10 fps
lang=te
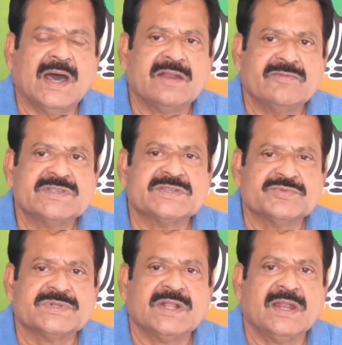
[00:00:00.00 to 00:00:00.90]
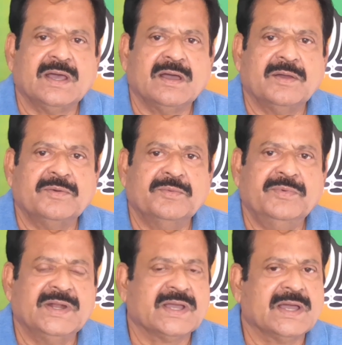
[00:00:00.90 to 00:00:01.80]
అరవై సంవత్సరాల
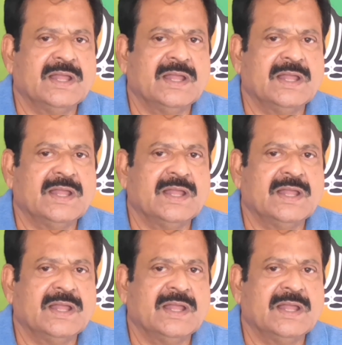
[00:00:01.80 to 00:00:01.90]
వీళ్ళ